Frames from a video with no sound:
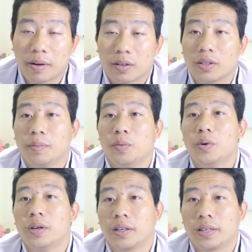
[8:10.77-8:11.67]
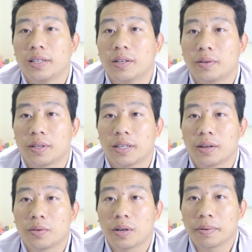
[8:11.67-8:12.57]
bạn có thể mua ở rất nhiều các
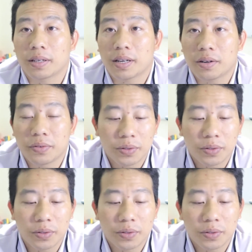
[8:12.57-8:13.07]
nhà cung cấp khác nhau,